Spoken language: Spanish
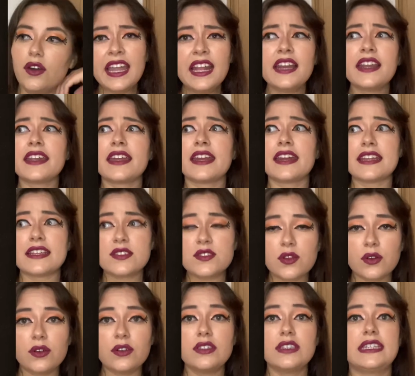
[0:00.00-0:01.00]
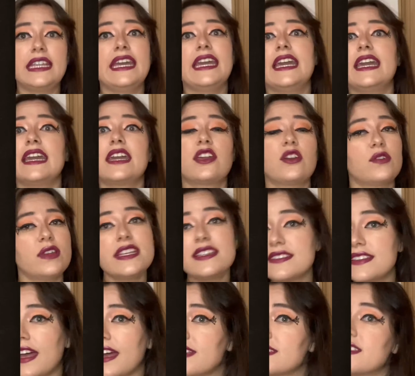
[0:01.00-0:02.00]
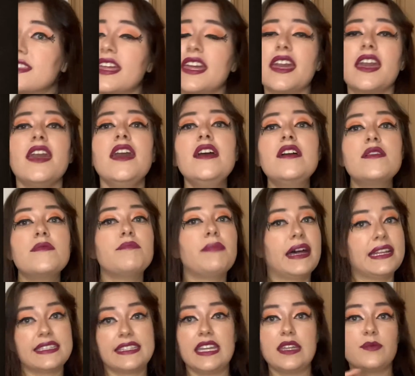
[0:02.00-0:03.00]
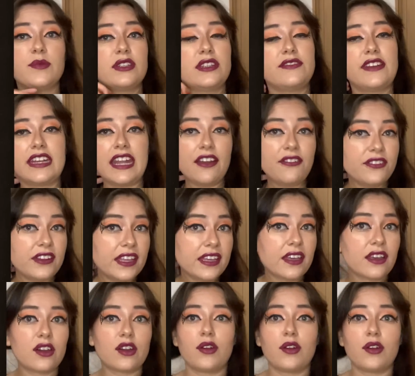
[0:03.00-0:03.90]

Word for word: El regreso de guionistas de Matt Damon y Ben Affleck,